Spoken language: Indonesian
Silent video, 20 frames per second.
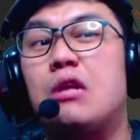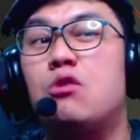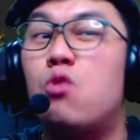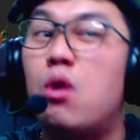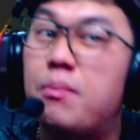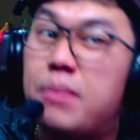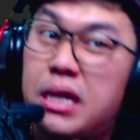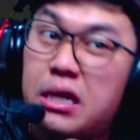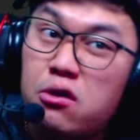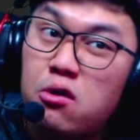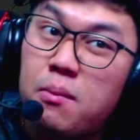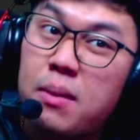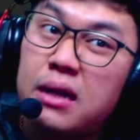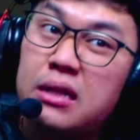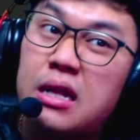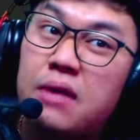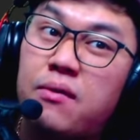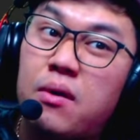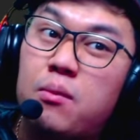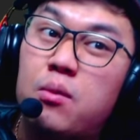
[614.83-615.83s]
2 minggu Bang
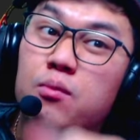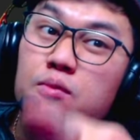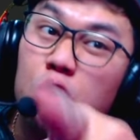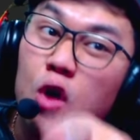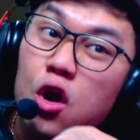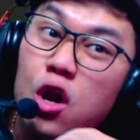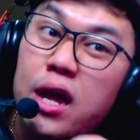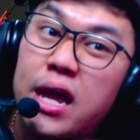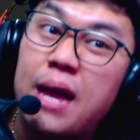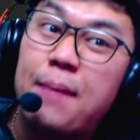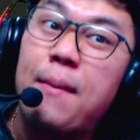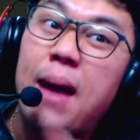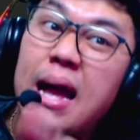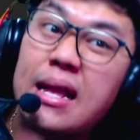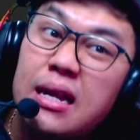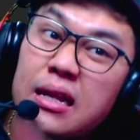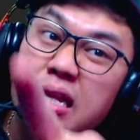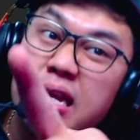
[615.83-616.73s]
Dava Bum. Tolong ya. Banyak